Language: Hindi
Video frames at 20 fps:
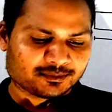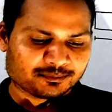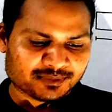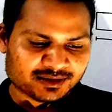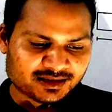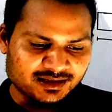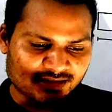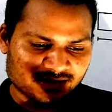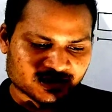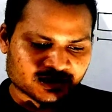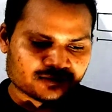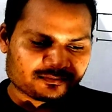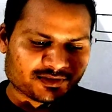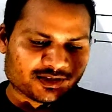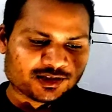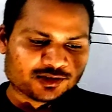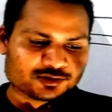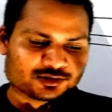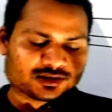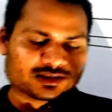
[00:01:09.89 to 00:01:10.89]
मेरे कई
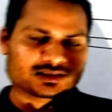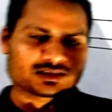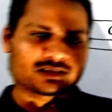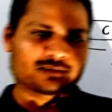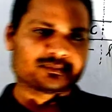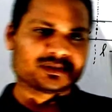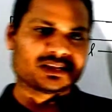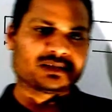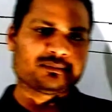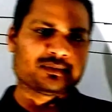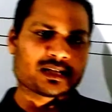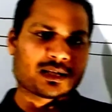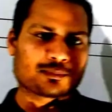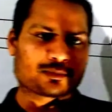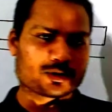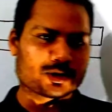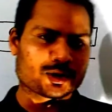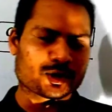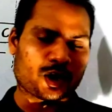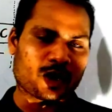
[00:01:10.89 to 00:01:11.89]
वीडियोस के थंबनेल में आपको